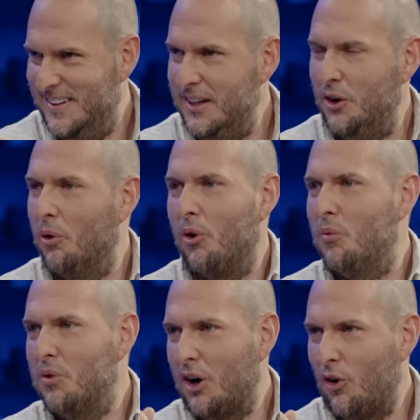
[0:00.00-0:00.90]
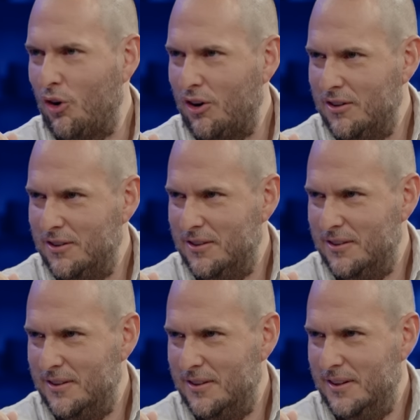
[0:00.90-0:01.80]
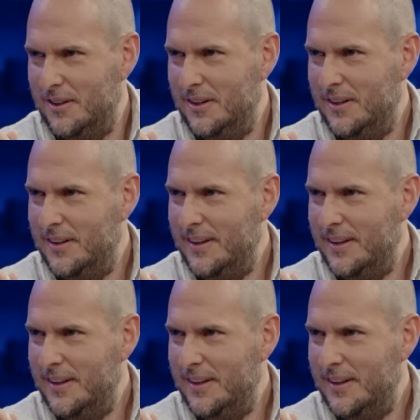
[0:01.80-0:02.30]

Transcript: ni lo veo como un error. Es una